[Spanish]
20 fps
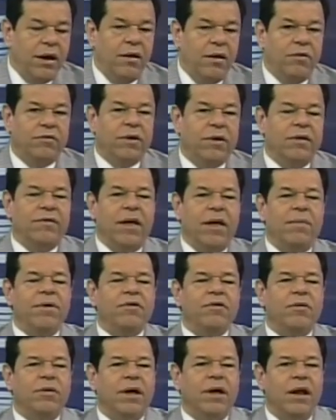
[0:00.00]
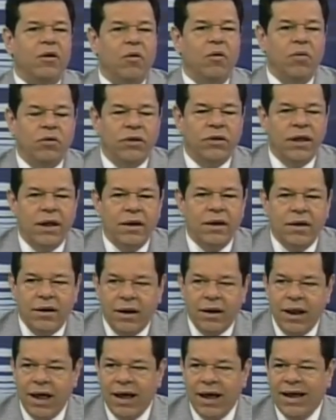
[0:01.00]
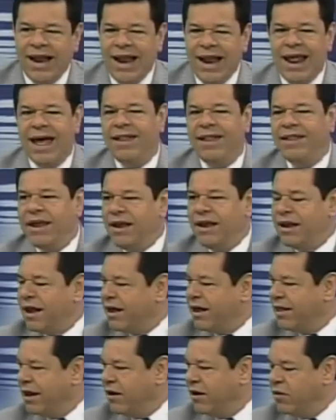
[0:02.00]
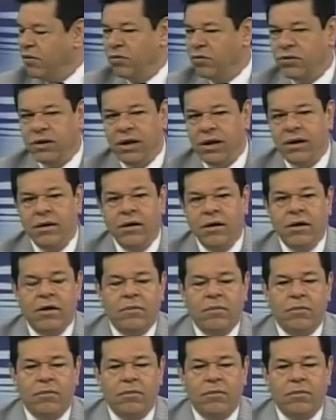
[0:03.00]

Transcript: en los que se ha visto que el gluten, la gliadina del gluten,